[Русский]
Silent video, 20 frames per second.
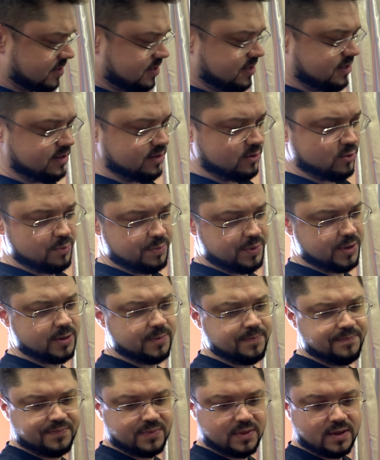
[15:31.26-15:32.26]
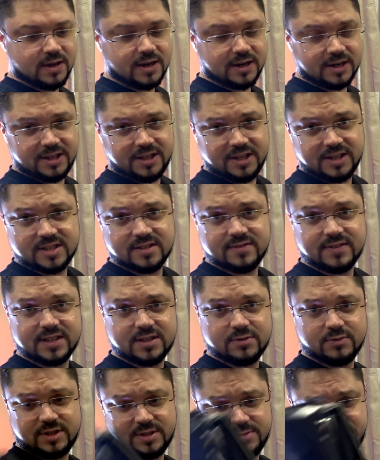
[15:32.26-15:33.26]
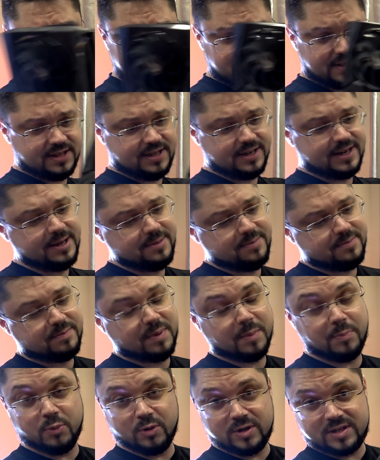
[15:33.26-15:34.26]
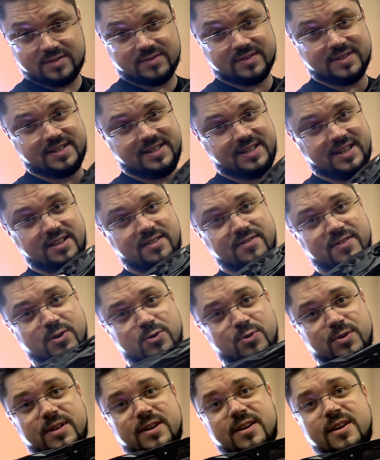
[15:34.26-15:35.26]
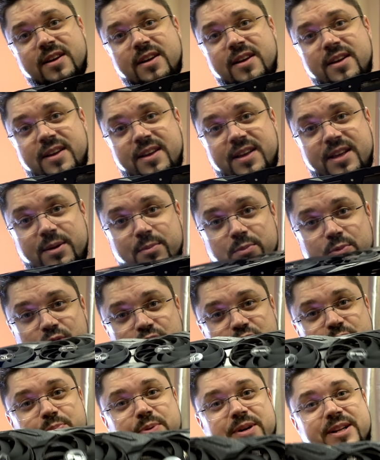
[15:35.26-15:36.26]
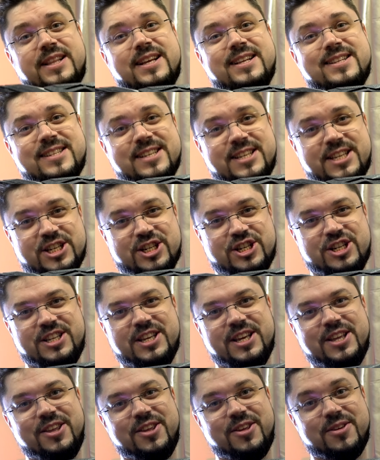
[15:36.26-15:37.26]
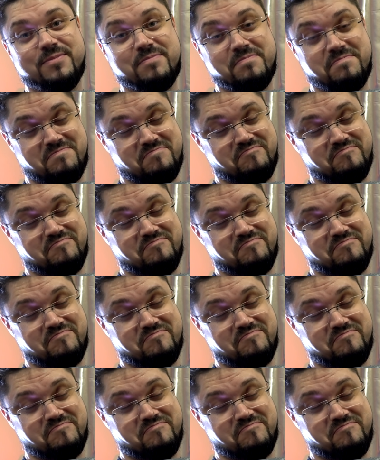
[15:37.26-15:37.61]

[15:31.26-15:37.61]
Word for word: когда ты купил RTX 2080 Ti, попользовался ей два года и можешь продать за те же деньги.